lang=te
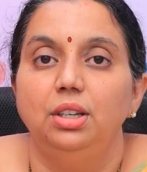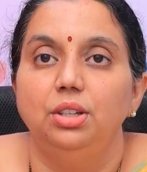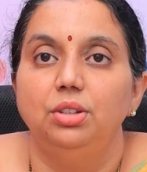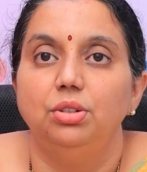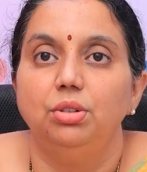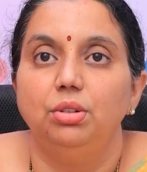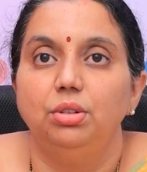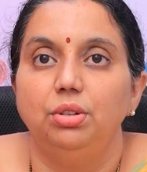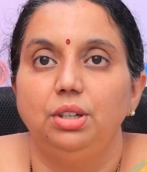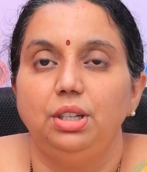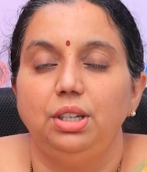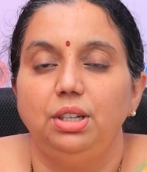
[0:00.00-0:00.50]

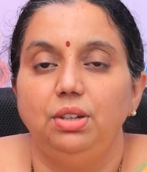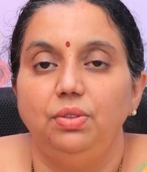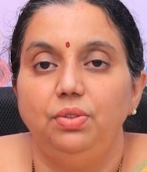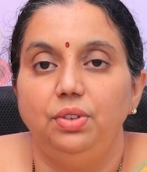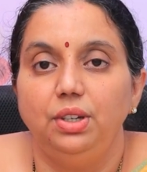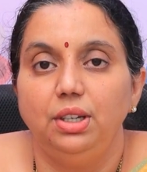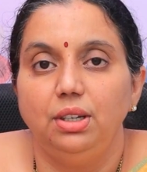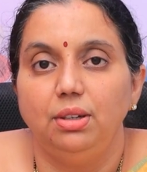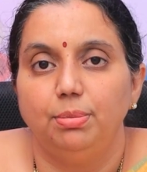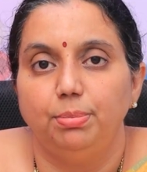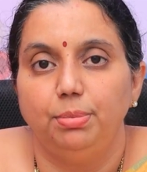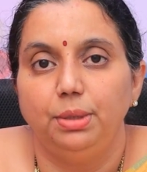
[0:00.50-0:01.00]
సో
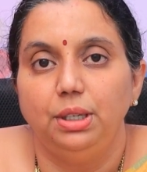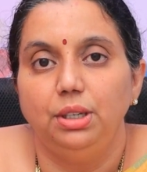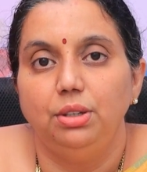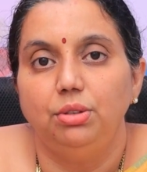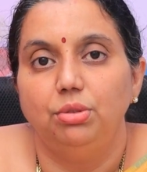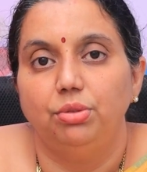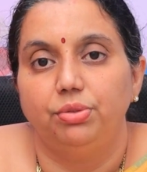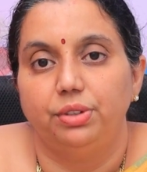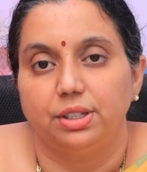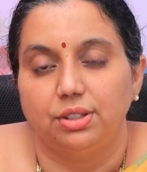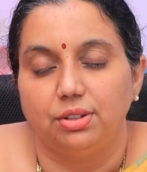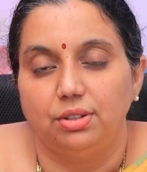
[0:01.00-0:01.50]
ఇవి మీరు
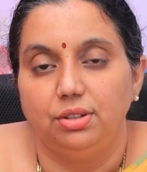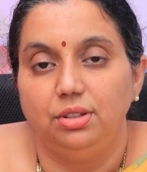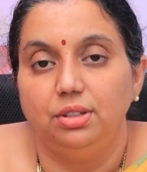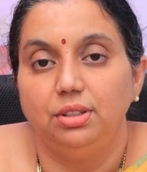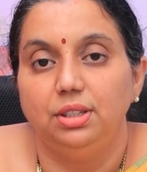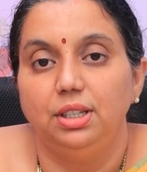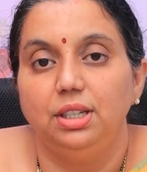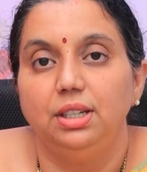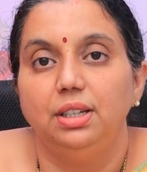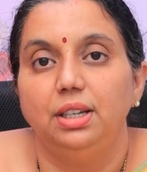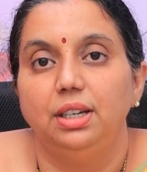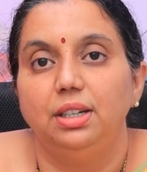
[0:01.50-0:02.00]
ఫస్ట్
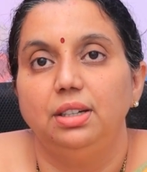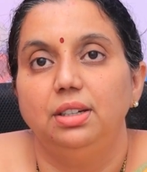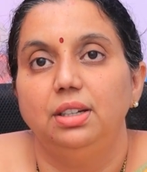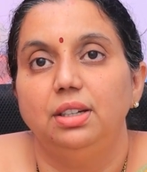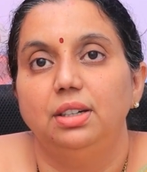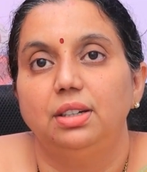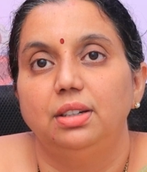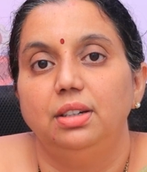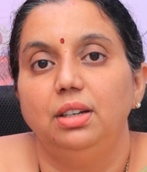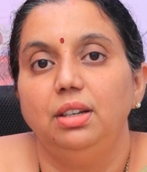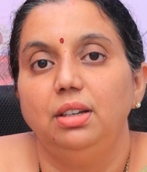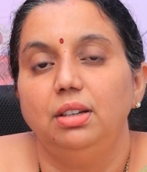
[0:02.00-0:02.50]
థింగ్ ఏంటి
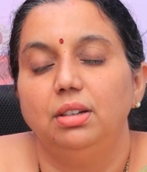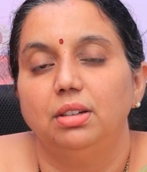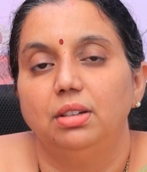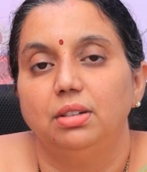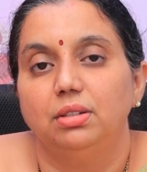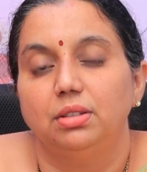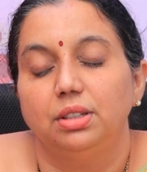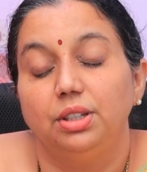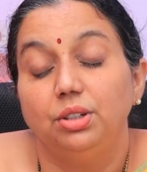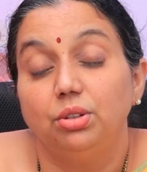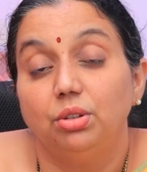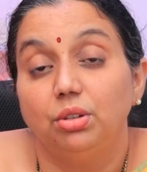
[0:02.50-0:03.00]
అంటే
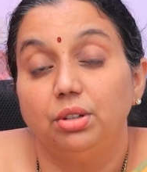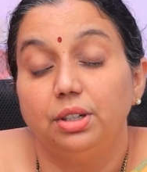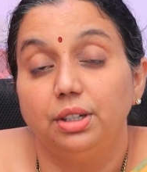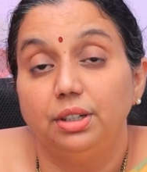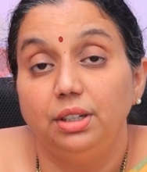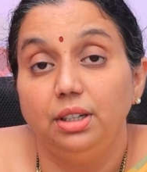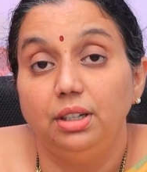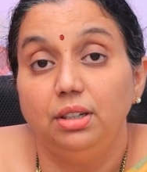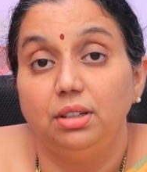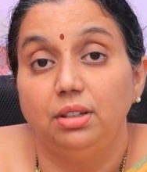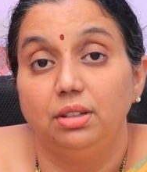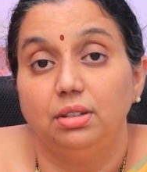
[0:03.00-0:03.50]

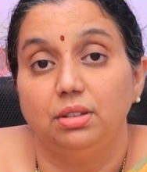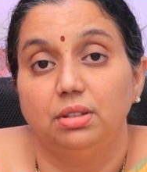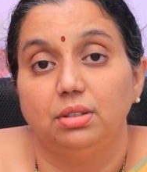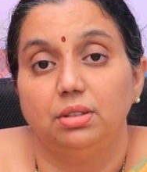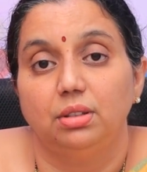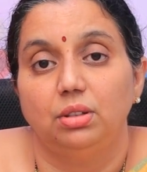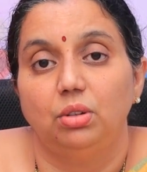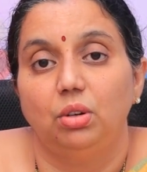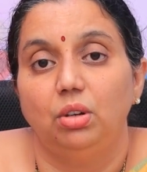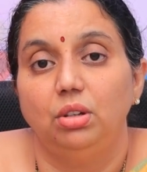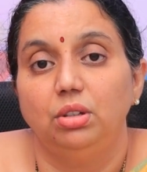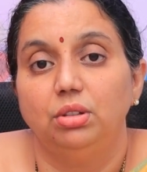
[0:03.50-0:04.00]
ఇంకొకటి
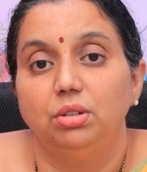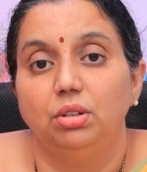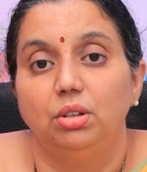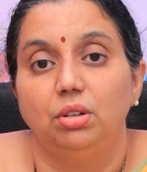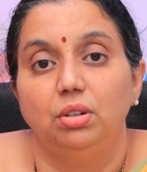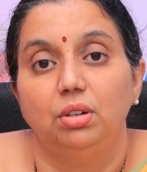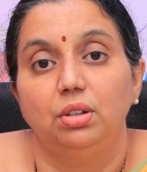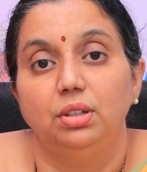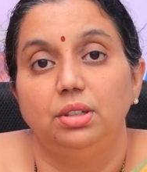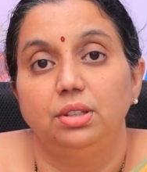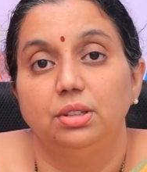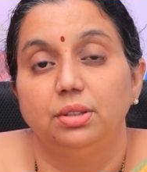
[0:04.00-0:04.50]

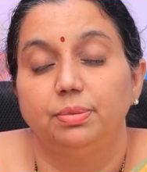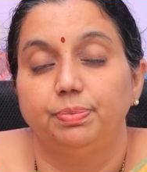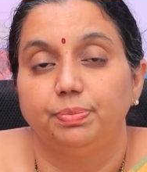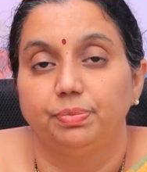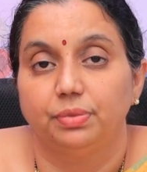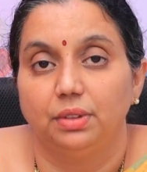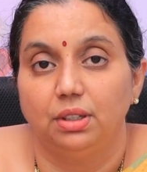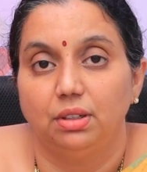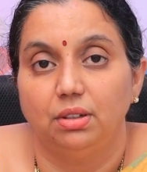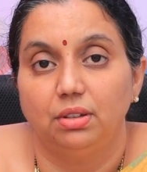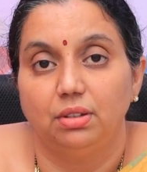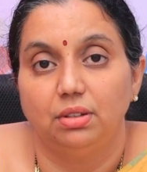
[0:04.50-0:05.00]
ఆల్కహాల్
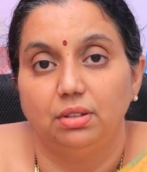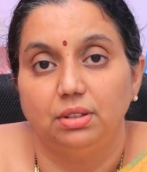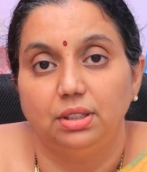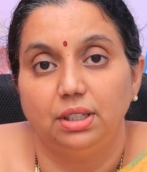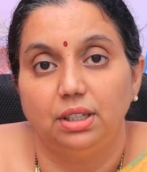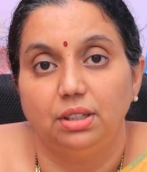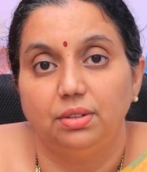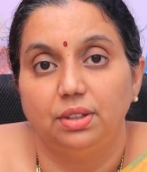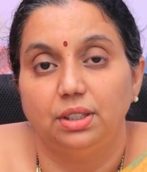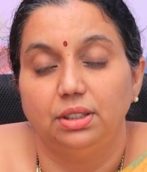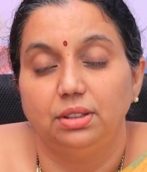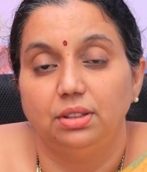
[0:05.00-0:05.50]

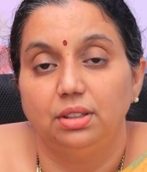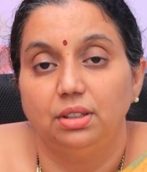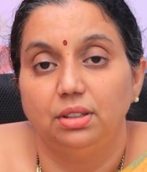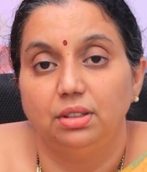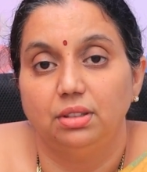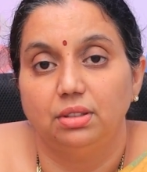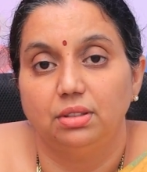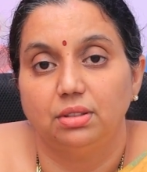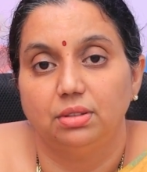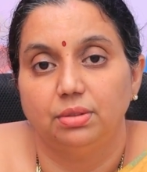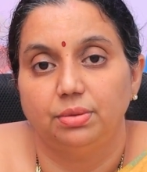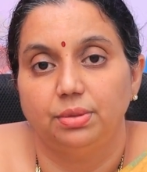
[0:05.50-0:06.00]
తర్వాత
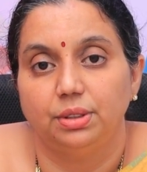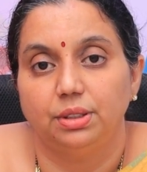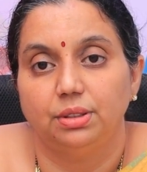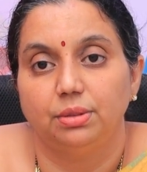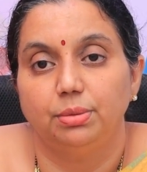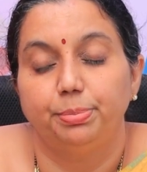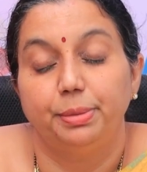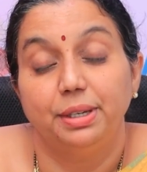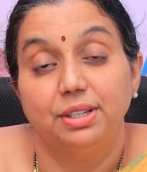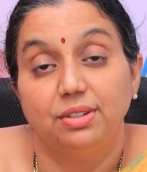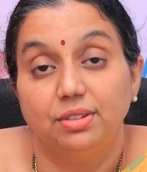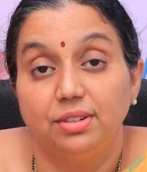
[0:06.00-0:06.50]

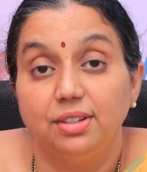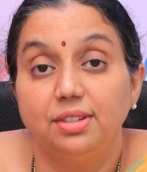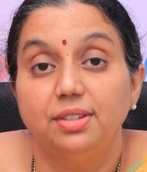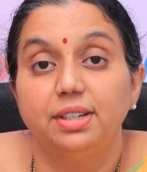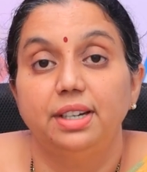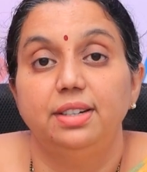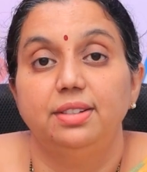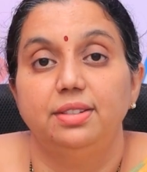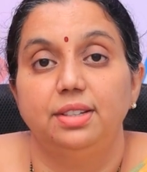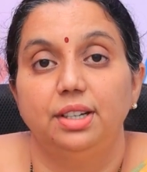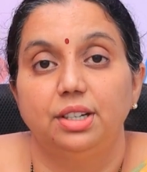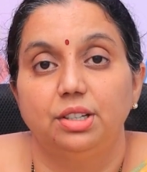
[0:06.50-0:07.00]

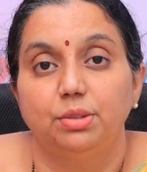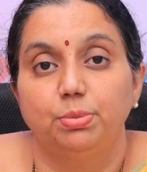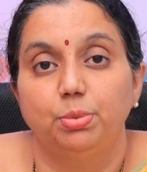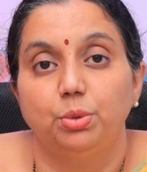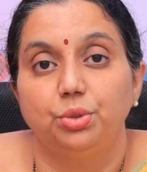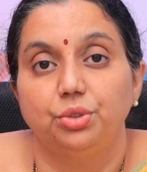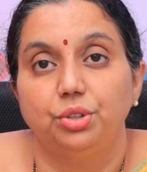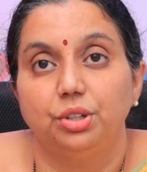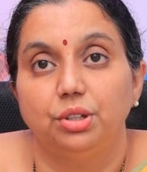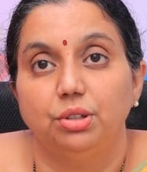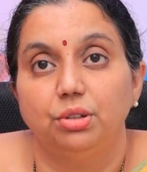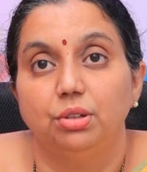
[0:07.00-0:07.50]
పెస్టిసైడ్స్
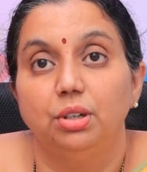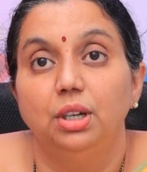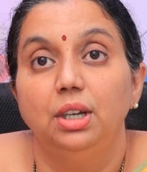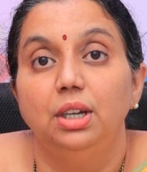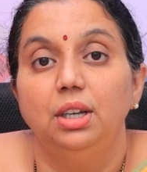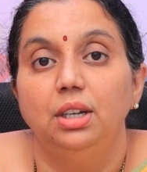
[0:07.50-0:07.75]
ఎక్స్పోజరు